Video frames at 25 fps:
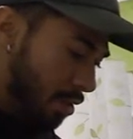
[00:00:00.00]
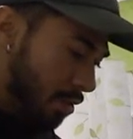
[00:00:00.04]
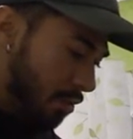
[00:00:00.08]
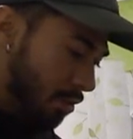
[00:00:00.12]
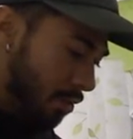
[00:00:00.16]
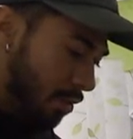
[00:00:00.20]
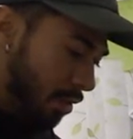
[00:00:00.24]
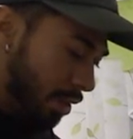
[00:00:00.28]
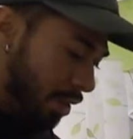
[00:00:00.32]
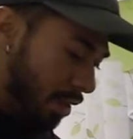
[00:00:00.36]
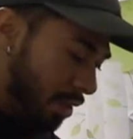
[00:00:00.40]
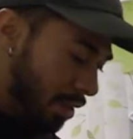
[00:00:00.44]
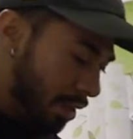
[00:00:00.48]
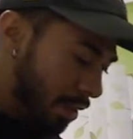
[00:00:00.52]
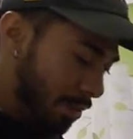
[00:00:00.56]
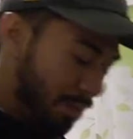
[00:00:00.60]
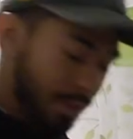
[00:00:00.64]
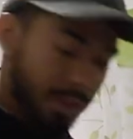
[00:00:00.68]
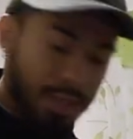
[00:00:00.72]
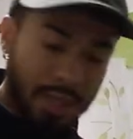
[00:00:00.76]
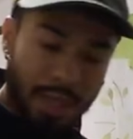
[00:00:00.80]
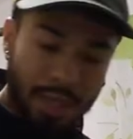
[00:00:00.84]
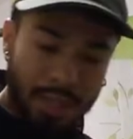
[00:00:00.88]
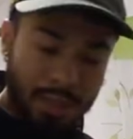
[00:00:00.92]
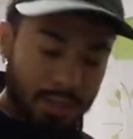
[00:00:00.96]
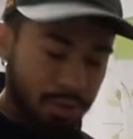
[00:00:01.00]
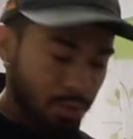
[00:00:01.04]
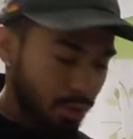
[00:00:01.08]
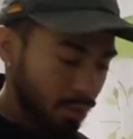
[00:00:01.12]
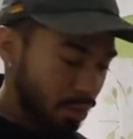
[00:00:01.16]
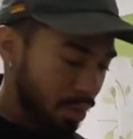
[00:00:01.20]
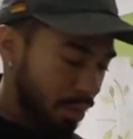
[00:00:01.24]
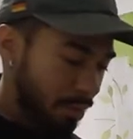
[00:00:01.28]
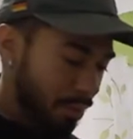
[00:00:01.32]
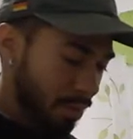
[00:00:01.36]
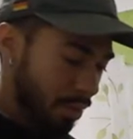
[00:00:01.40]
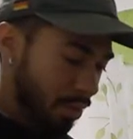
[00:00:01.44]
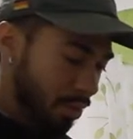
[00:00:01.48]
Boah, jetzt habe ich echt
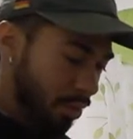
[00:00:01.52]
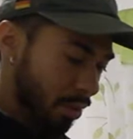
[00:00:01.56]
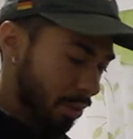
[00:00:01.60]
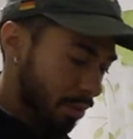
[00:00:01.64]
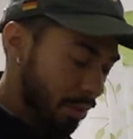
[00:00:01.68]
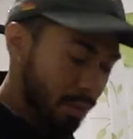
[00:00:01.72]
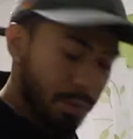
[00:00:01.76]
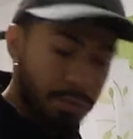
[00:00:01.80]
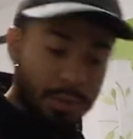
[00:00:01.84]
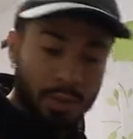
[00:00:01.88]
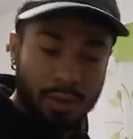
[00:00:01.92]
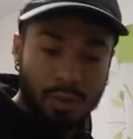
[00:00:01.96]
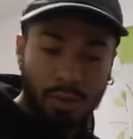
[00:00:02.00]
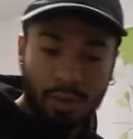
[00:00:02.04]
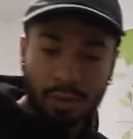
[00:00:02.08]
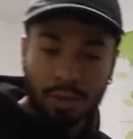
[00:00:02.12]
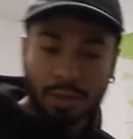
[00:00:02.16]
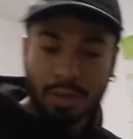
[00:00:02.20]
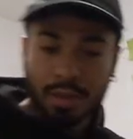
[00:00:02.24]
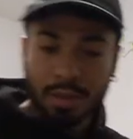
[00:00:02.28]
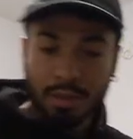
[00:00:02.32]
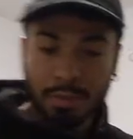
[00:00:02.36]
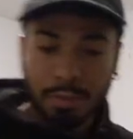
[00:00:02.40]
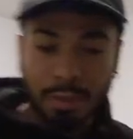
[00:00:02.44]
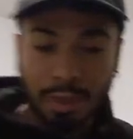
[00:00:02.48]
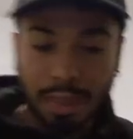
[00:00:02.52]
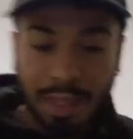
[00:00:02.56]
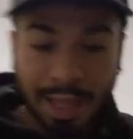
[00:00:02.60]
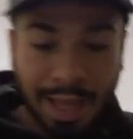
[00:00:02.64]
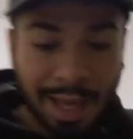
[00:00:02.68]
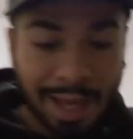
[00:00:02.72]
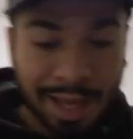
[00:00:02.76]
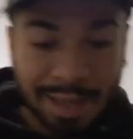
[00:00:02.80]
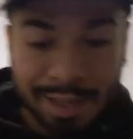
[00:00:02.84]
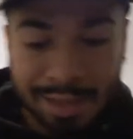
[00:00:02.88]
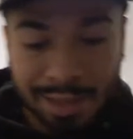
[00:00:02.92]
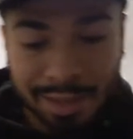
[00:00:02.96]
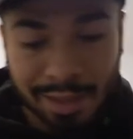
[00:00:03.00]
Hunger bekommen, liebe Leute. Ich bin
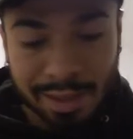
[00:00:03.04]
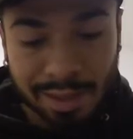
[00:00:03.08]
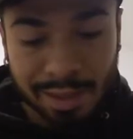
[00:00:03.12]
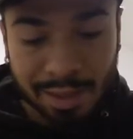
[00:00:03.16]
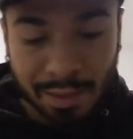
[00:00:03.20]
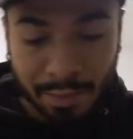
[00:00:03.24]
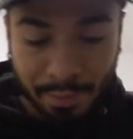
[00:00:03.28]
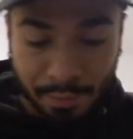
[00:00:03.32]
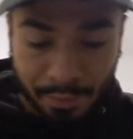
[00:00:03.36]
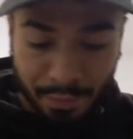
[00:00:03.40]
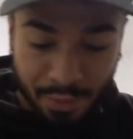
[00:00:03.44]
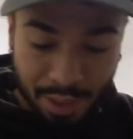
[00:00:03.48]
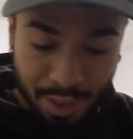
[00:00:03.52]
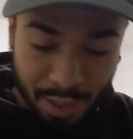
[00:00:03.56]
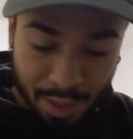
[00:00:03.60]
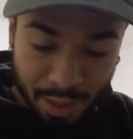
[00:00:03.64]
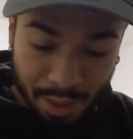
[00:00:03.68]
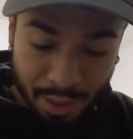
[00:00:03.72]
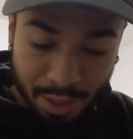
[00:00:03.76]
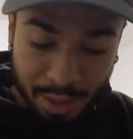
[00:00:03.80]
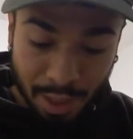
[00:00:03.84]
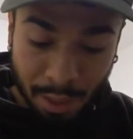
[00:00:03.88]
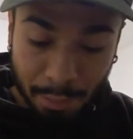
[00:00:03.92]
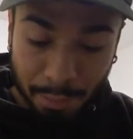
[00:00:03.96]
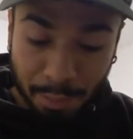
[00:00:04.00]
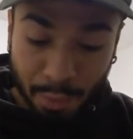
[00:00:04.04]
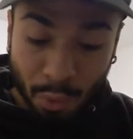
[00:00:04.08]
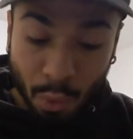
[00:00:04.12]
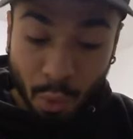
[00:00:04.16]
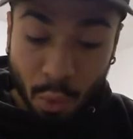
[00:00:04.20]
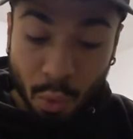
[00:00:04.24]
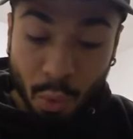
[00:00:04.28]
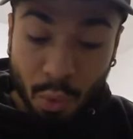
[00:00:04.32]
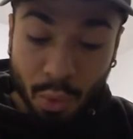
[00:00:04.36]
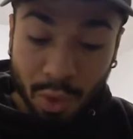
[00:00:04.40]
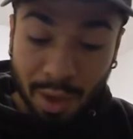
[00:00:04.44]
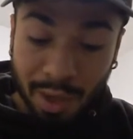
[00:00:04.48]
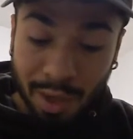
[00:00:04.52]
ehrlich, ich habe
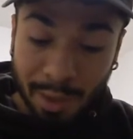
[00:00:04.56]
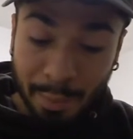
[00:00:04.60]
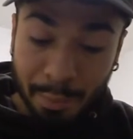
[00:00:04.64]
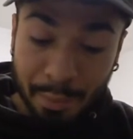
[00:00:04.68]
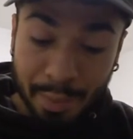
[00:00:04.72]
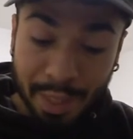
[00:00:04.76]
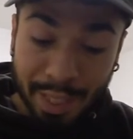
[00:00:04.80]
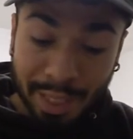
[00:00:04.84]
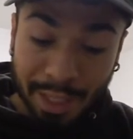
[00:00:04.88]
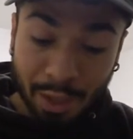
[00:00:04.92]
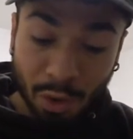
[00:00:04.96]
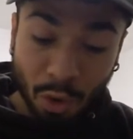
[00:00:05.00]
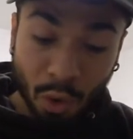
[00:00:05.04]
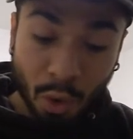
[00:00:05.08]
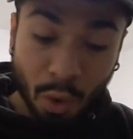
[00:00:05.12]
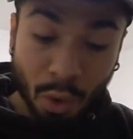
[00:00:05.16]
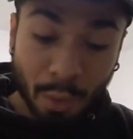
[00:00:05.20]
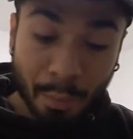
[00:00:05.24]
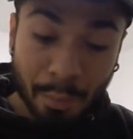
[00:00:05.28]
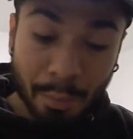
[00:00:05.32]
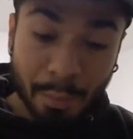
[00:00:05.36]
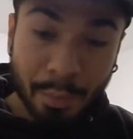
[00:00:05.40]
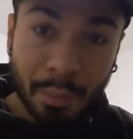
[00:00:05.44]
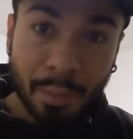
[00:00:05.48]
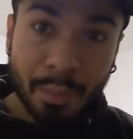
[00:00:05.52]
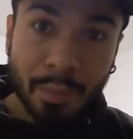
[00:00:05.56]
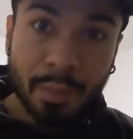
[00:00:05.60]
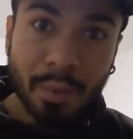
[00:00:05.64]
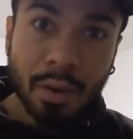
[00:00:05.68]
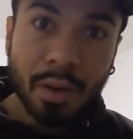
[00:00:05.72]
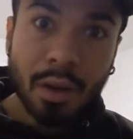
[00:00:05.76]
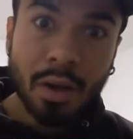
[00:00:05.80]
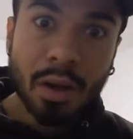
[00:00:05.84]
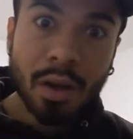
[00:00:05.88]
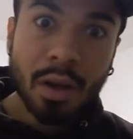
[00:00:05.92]
Hunger bekommen.